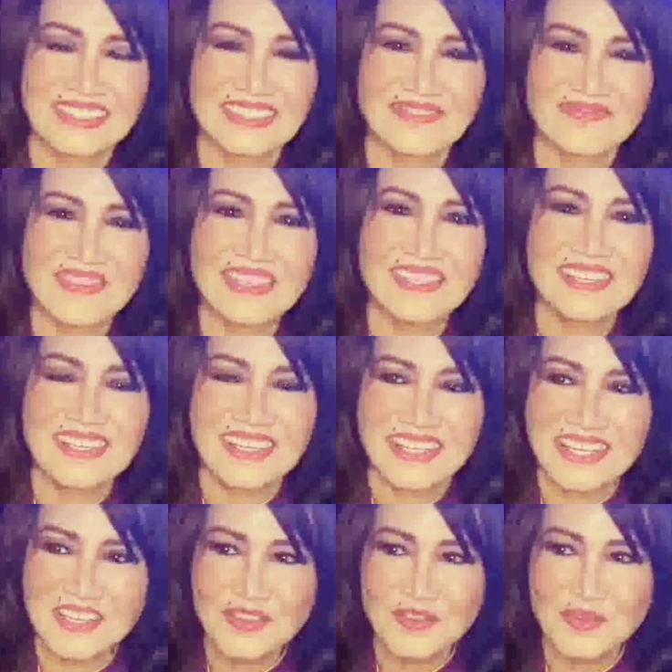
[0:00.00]
bây giờ nghĩ
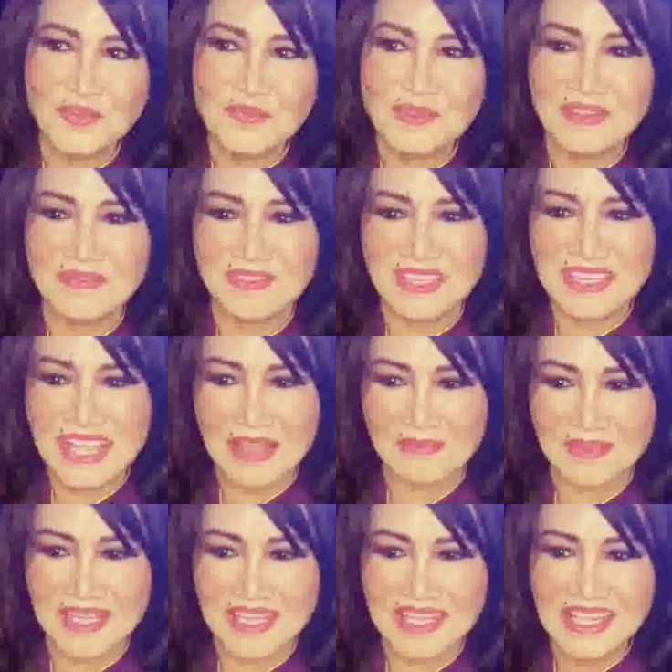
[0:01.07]
đến chú mình vẫn cảm
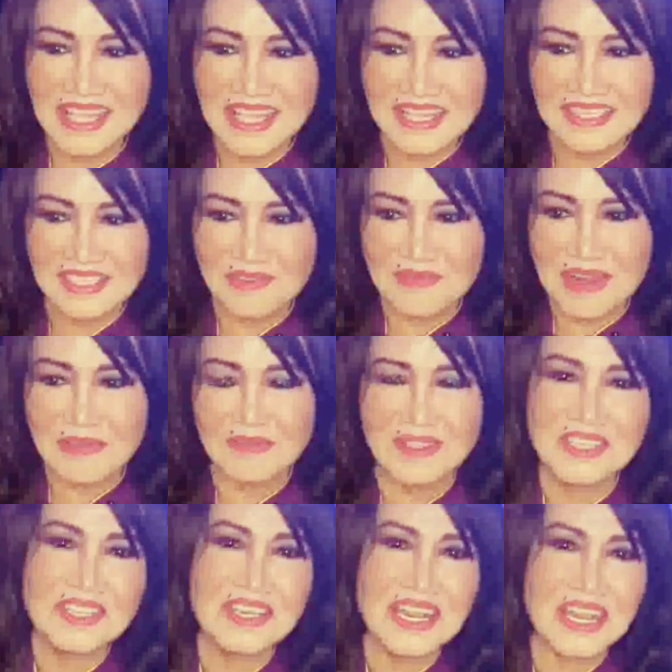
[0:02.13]
thấy trong lòng
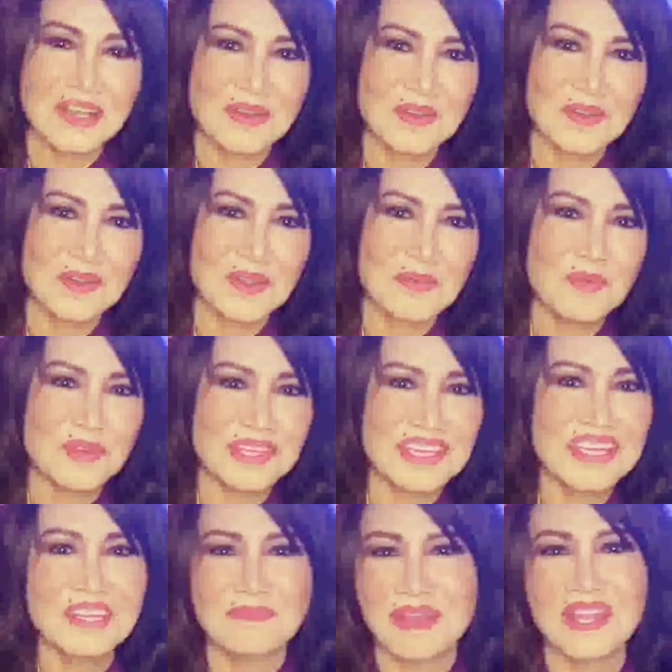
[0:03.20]
như là nó có một cái
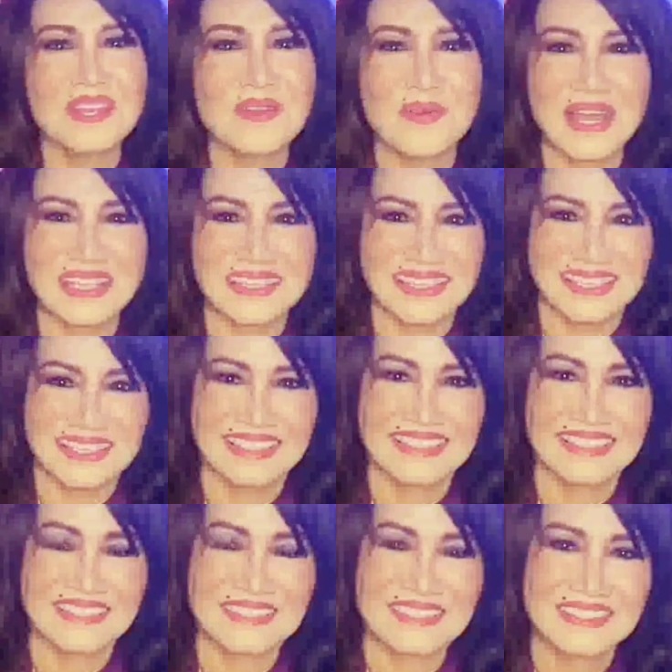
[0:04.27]
niềm hân hoan
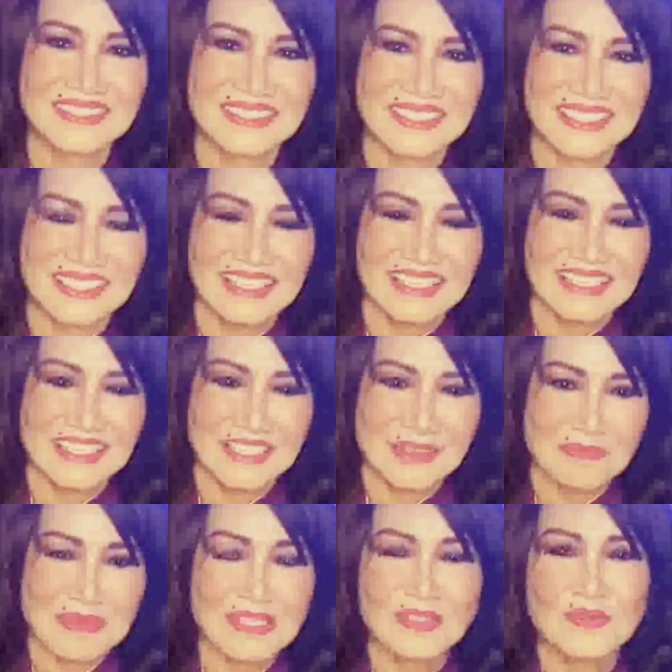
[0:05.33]

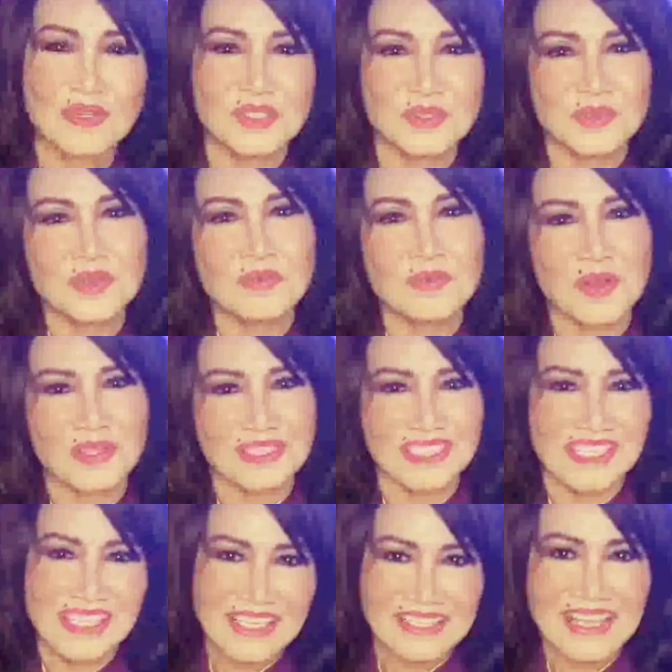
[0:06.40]
mặc dù là chú không còn trên
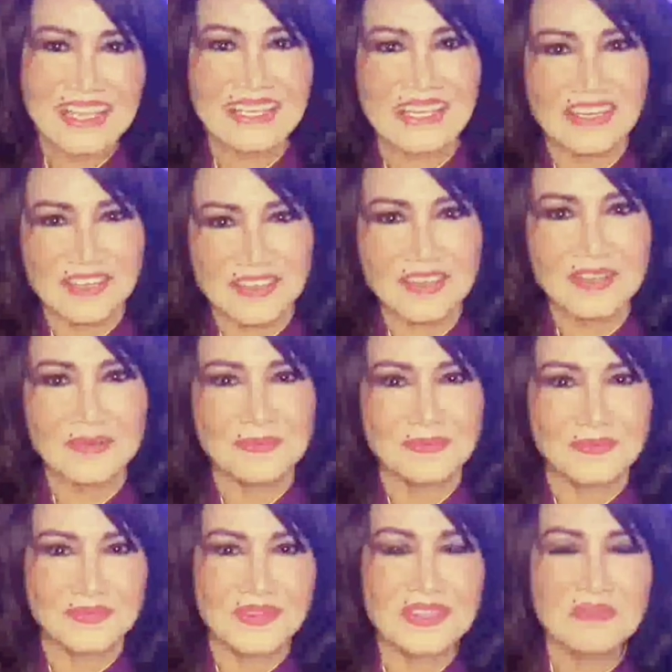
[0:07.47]
thế gian này nữa
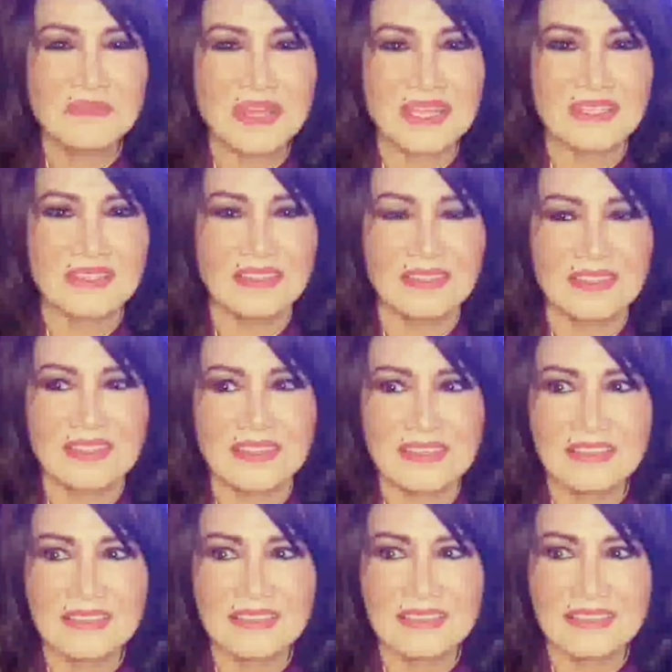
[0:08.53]
nhưng mà
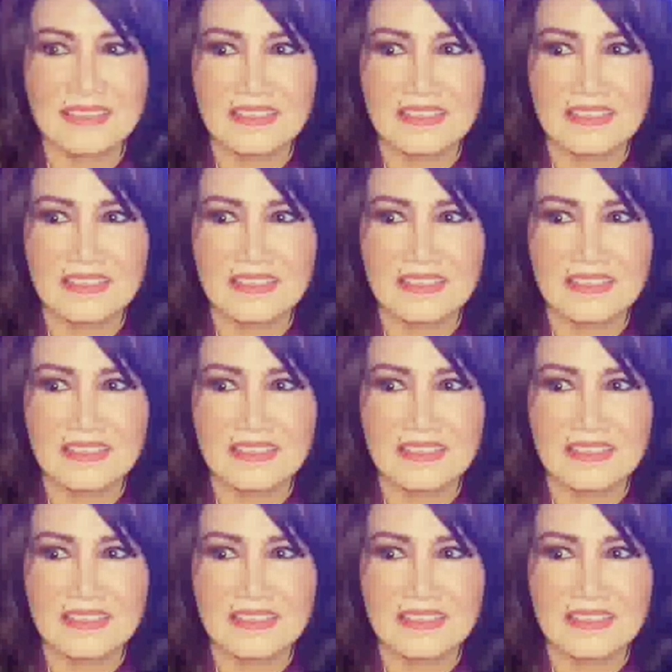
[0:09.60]
những